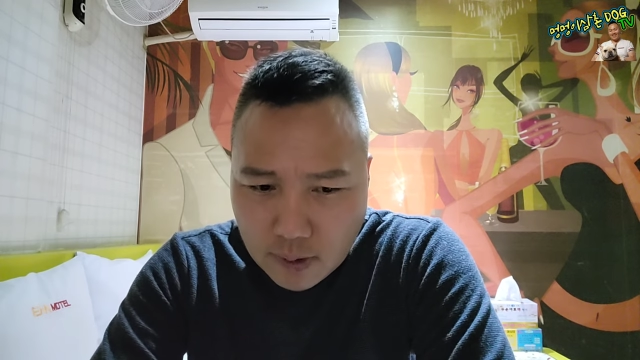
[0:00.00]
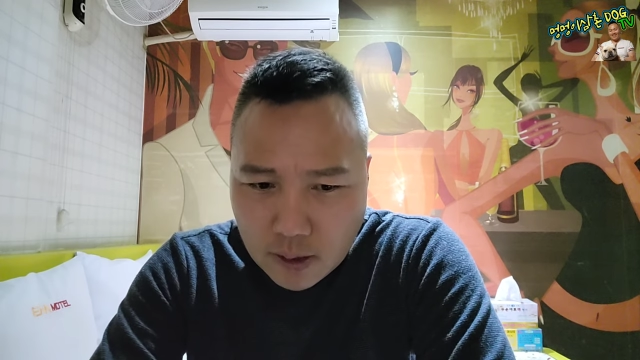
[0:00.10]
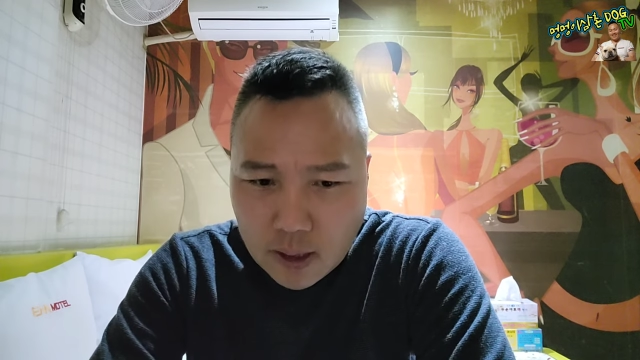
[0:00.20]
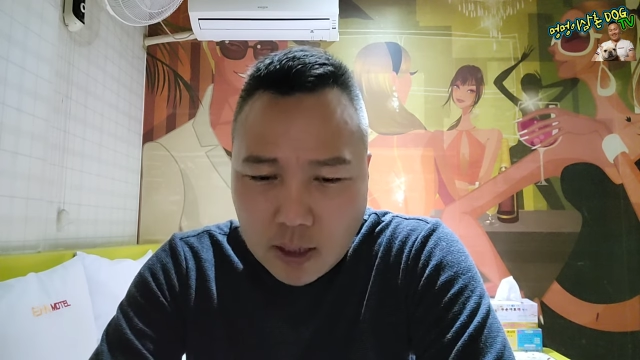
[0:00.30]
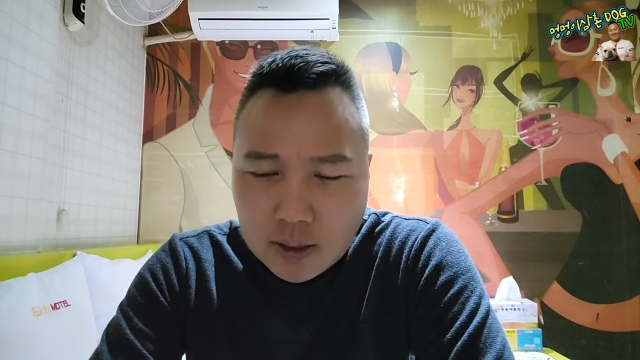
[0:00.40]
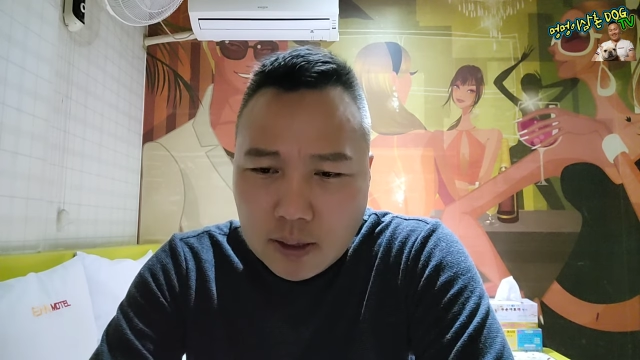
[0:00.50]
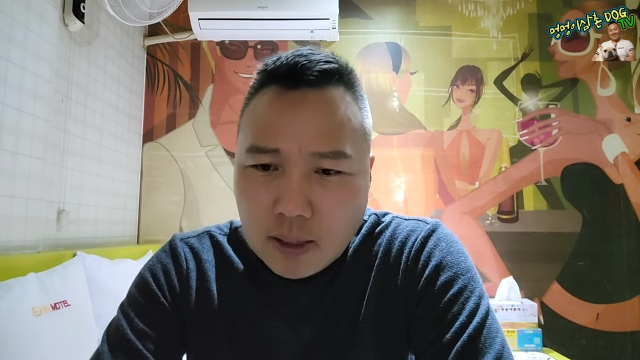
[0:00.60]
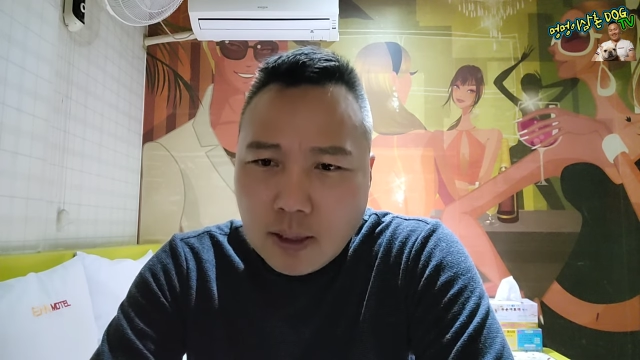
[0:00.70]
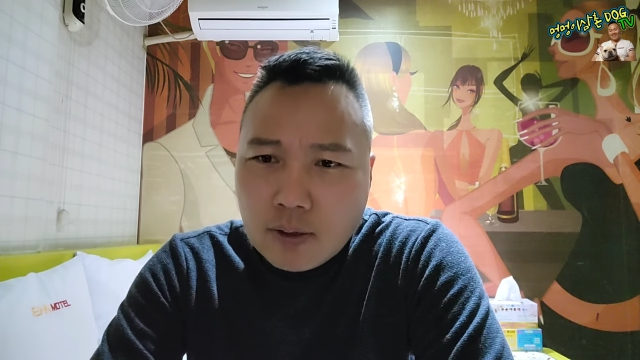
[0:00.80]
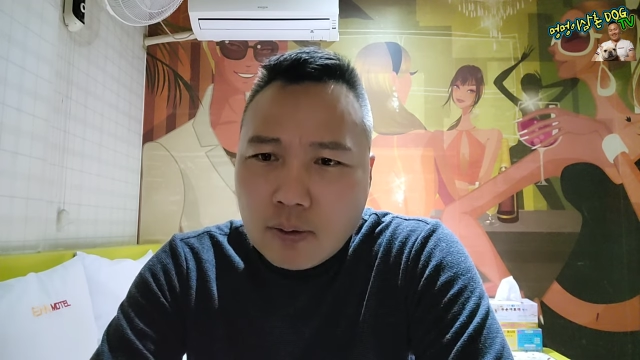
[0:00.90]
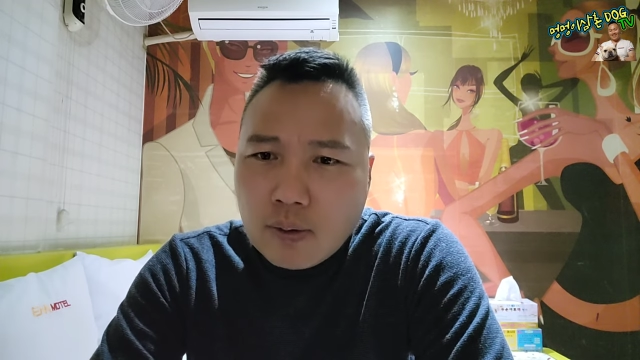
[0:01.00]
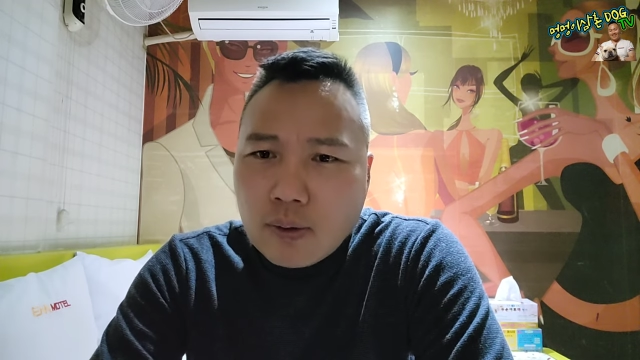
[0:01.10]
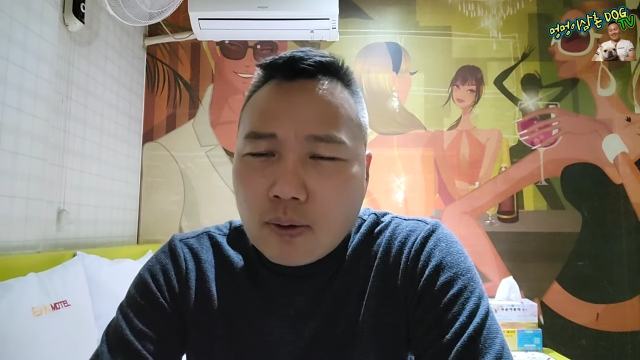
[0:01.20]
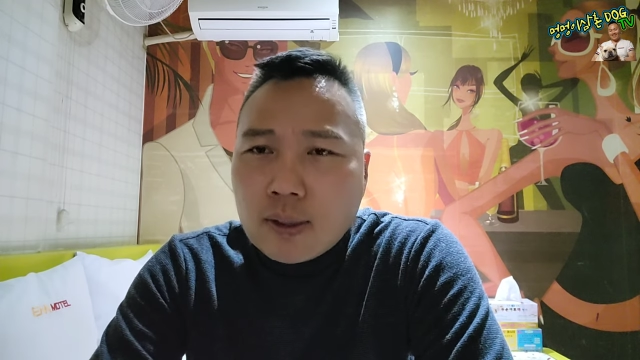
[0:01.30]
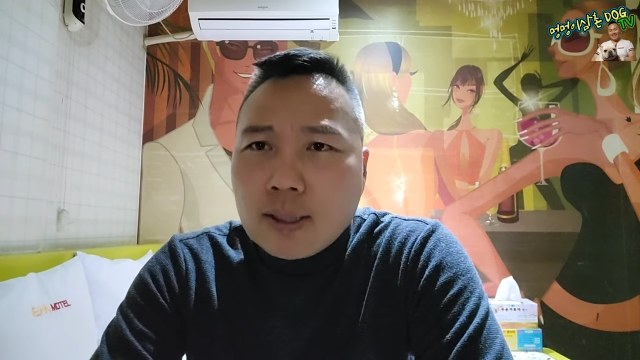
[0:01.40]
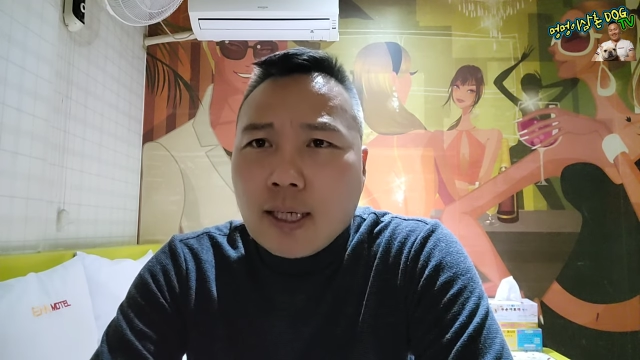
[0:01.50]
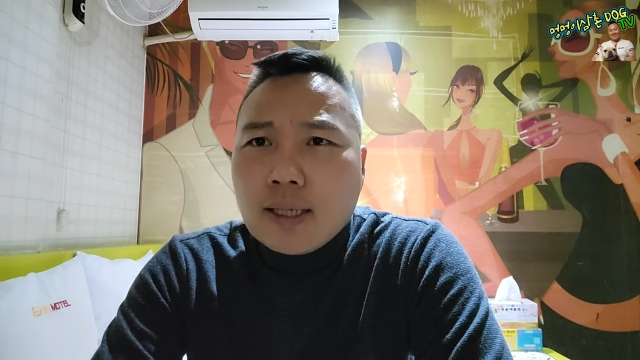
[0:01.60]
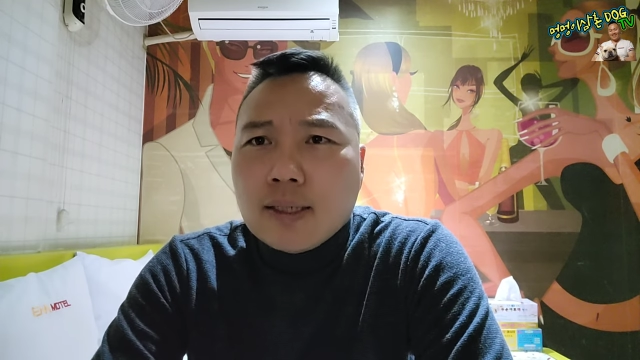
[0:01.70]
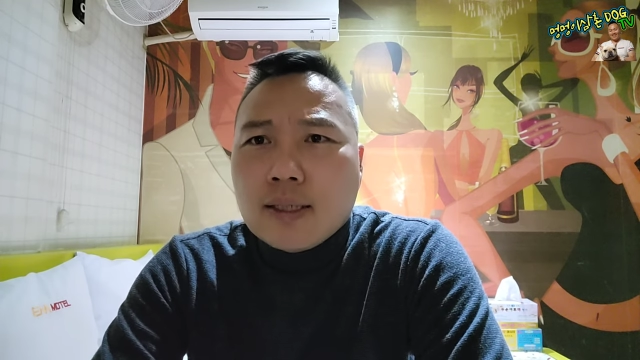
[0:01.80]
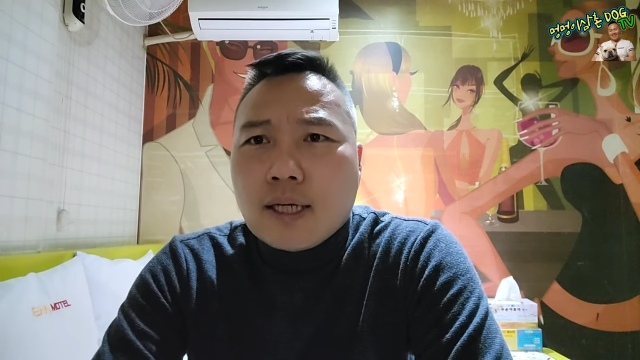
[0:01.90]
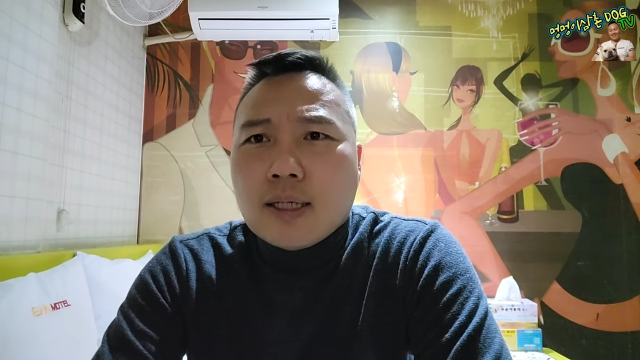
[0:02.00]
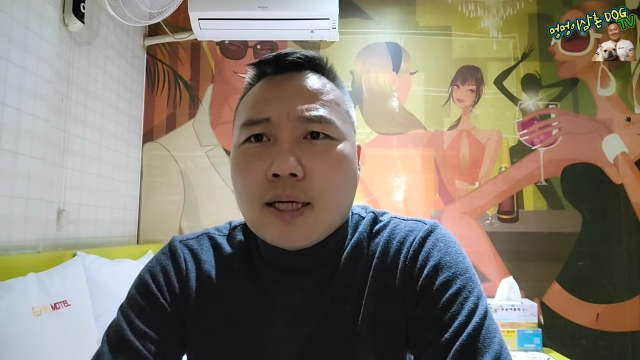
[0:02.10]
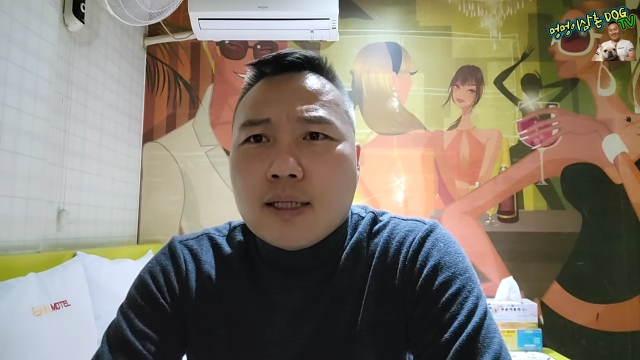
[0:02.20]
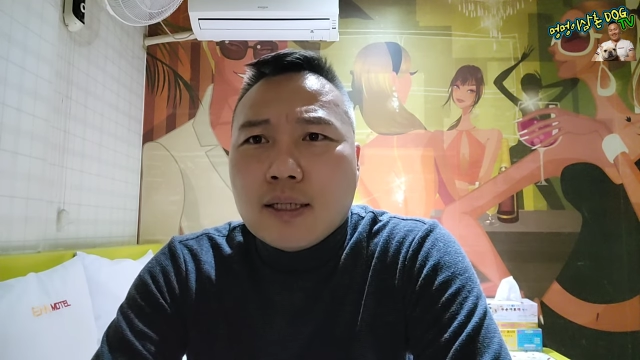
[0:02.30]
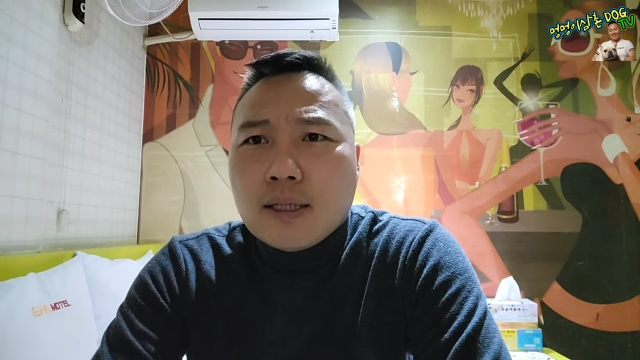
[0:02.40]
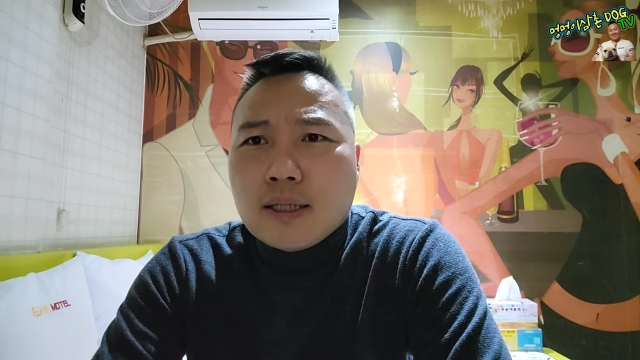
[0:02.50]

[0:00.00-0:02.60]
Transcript: 이야기가 진행이 됐고 그날 이야기를 하는데